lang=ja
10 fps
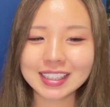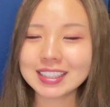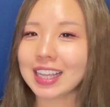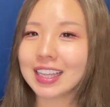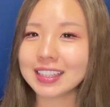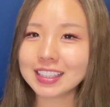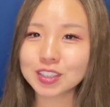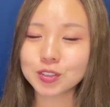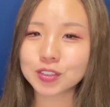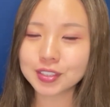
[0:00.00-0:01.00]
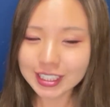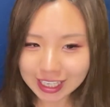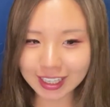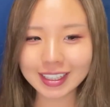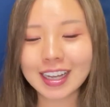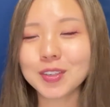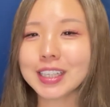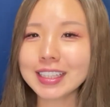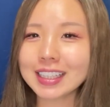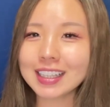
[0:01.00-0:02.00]
2022年函
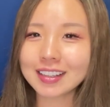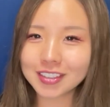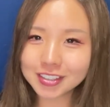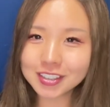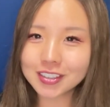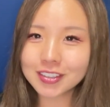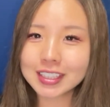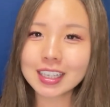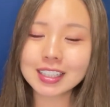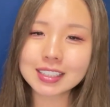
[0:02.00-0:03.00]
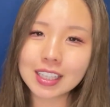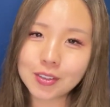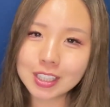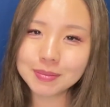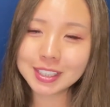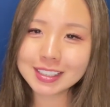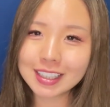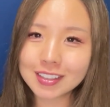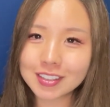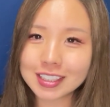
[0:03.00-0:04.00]
館記念の予想、こんな感じで終わります。
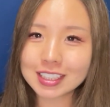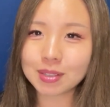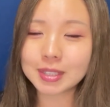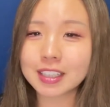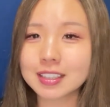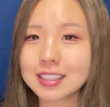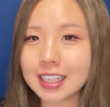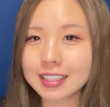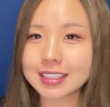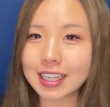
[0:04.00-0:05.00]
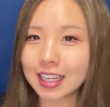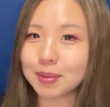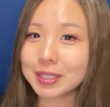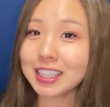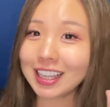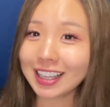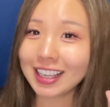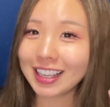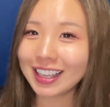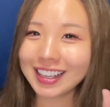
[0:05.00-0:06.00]
参考にしてみてください。じゃあ、また
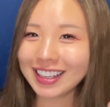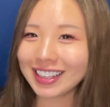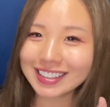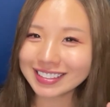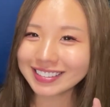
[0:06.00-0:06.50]
ね